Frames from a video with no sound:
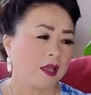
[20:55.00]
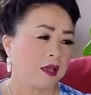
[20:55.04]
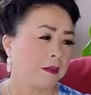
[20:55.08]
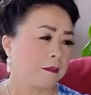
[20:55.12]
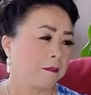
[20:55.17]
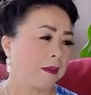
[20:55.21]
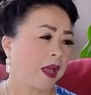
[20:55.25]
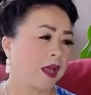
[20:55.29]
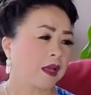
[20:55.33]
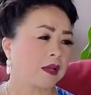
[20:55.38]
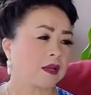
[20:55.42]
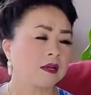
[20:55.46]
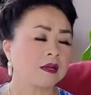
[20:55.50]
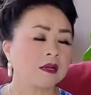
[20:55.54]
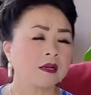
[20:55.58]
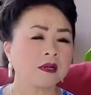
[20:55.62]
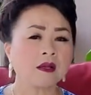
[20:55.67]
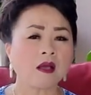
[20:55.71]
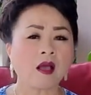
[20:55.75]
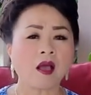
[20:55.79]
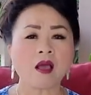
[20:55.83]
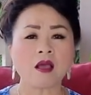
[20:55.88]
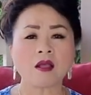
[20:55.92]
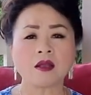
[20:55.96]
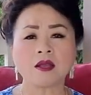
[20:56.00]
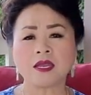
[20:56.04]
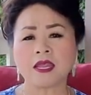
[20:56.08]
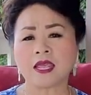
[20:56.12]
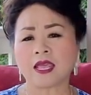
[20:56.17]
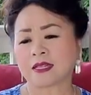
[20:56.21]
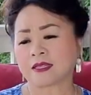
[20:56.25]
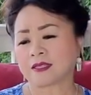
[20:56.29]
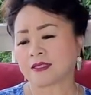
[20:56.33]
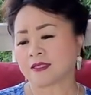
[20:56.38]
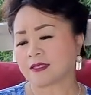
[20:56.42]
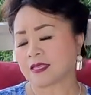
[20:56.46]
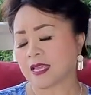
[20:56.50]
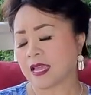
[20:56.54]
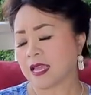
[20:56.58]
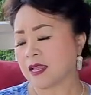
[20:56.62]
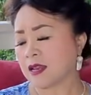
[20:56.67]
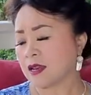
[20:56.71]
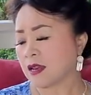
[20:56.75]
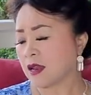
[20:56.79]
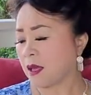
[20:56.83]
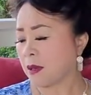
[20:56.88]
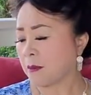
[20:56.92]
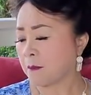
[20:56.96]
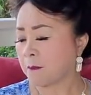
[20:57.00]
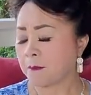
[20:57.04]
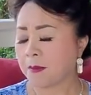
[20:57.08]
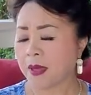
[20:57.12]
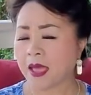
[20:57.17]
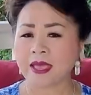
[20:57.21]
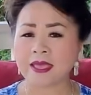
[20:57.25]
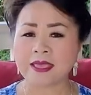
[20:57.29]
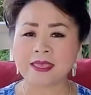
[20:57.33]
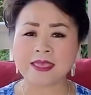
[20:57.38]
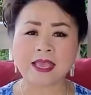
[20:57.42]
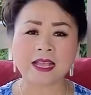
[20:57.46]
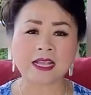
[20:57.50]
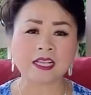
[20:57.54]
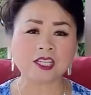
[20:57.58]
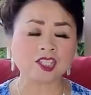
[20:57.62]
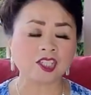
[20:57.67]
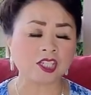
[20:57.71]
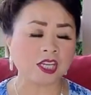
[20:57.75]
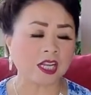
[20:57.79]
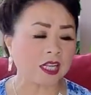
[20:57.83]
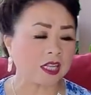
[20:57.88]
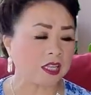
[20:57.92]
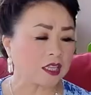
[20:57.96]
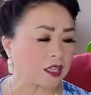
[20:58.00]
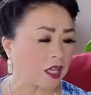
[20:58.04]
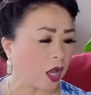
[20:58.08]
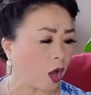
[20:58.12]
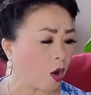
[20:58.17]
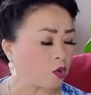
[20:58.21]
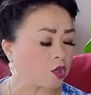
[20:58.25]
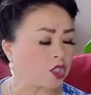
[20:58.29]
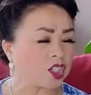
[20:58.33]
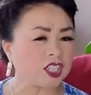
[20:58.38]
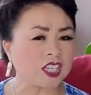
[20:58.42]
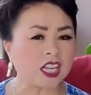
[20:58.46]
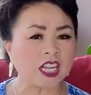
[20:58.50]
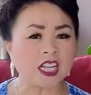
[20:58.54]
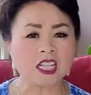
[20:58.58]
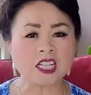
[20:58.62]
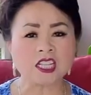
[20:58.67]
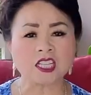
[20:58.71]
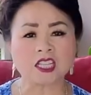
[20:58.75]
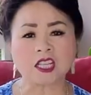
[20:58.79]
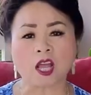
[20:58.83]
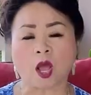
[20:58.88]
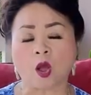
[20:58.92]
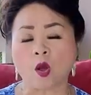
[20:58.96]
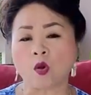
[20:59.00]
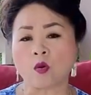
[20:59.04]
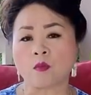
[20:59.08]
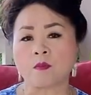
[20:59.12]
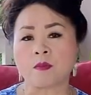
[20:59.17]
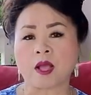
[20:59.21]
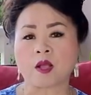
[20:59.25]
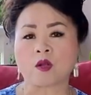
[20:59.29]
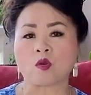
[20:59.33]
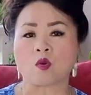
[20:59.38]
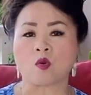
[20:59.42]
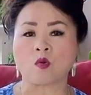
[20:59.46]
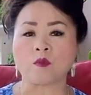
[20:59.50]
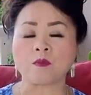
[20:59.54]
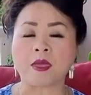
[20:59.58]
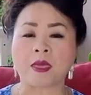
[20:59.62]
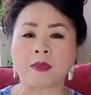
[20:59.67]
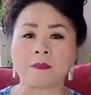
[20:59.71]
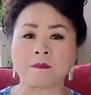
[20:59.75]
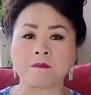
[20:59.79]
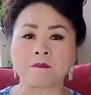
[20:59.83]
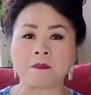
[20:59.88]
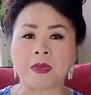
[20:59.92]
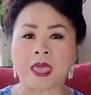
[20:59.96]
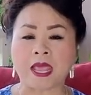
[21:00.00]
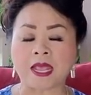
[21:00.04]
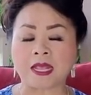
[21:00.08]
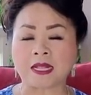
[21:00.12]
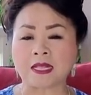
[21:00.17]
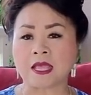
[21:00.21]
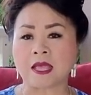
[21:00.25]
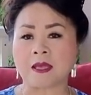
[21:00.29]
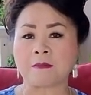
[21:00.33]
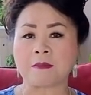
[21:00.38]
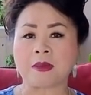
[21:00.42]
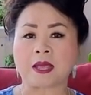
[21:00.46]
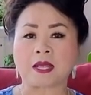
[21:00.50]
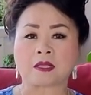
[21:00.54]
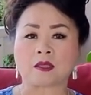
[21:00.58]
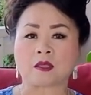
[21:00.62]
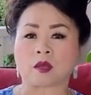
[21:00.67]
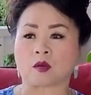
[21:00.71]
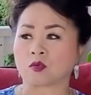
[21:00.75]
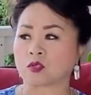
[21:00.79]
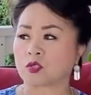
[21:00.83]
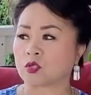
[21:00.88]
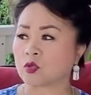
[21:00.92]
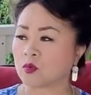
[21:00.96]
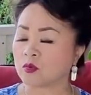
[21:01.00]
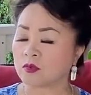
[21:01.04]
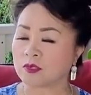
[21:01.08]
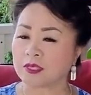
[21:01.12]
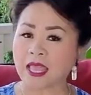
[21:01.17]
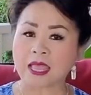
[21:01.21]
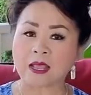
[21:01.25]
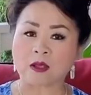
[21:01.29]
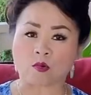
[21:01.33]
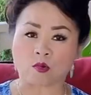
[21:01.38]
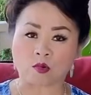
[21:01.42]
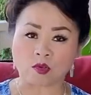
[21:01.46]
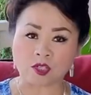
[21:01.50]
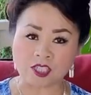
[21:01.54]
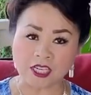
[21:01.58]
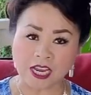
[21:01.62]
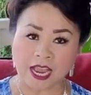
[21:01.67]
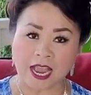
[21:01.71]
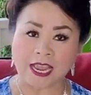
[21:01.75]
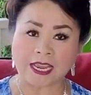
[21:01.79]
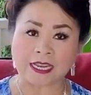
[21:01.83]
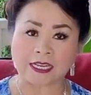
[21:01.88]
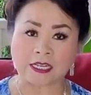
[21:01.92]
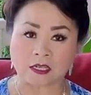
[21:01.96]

mà ư ó nhiệt gì nè mà dân xin tàu xin tàu mà cố mê mê thế mà thảo xuống đây cũng chạy